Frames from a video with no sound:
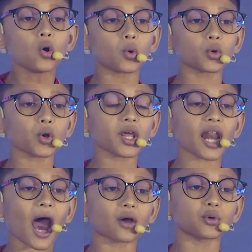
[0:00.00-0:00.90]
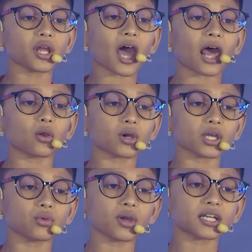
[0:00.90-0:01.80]
উনুনের আগুনে
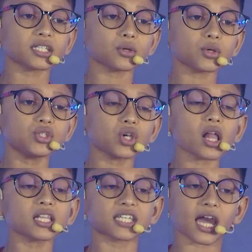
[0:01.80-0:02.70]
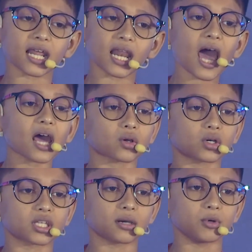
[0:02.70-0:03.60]
আলোকিত একটি উজ্জ্বল জানালার
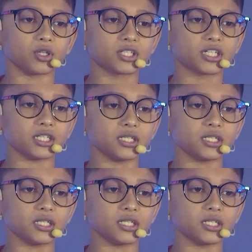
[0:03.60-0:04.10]
কথা বলছি